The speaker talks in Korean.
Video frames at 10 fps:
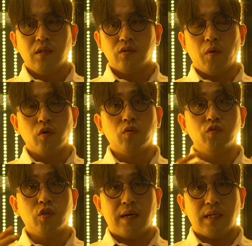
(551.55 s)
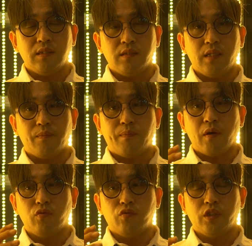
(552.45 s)
좀 어려움도 많았는데
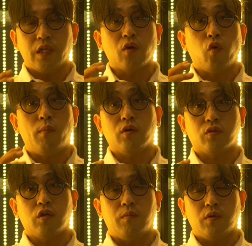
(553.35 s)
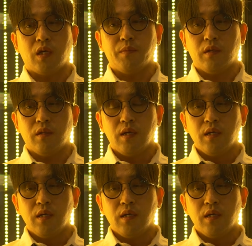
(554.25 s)
배우들이 되게 고마웠던 건 뭐냐면